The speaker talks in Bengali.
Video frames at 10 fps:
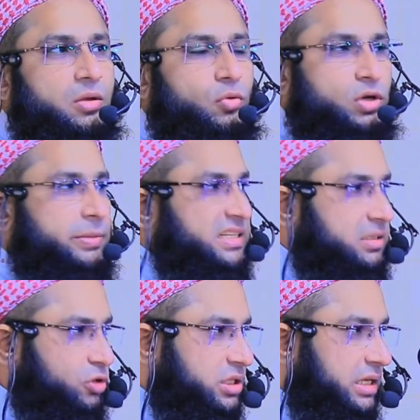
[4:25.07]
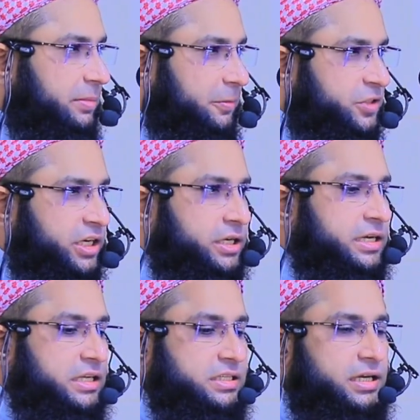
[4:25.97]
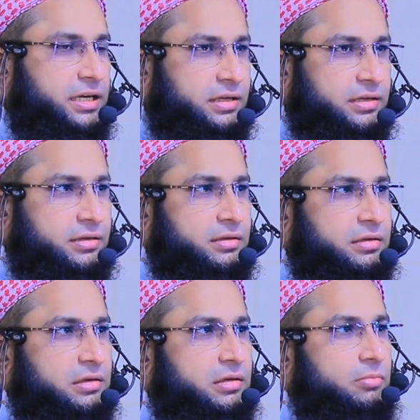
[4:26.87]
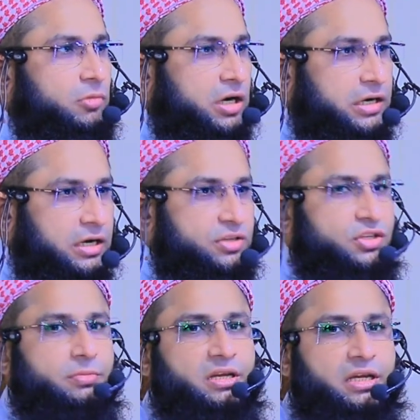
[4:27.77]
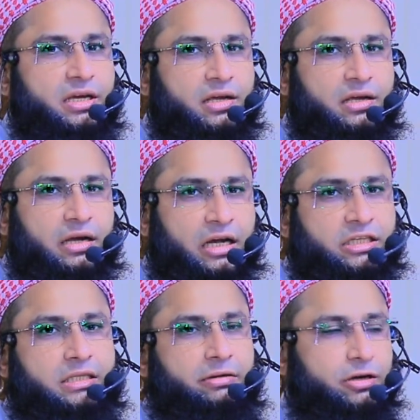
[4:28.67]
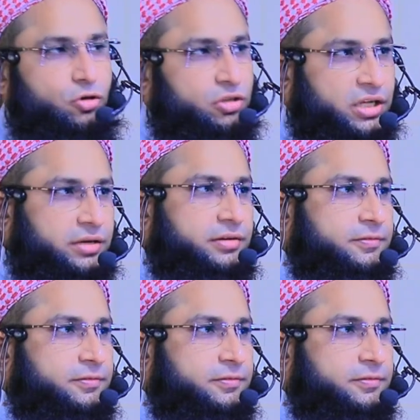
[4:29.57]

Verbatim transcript: উনি মাঝে মধ্যে ব্যবসায়িক কাজে মক্কার জমিনে আসা যাওয়া করতেন